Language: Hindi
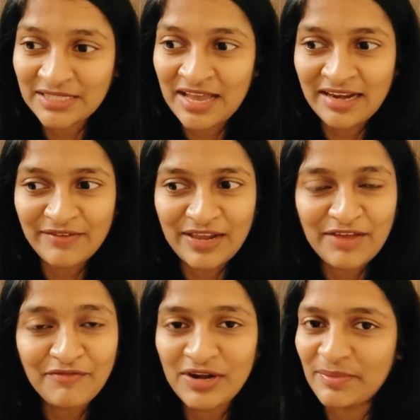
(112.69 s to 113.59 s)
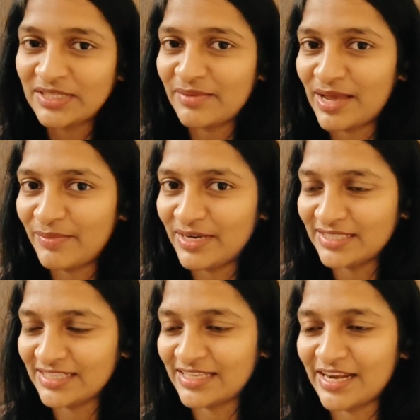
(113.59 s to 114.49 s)
मज़ा आने वाला है फिर हम इसके बारे में
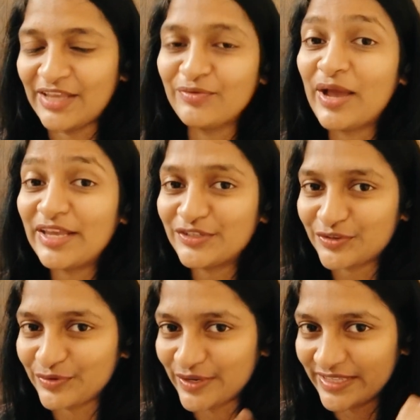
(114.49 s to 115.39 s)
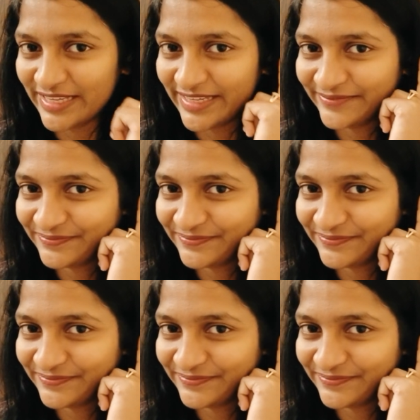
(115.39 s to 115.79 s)
डिस्कस करेंगे तो आइए शुरू करते हैं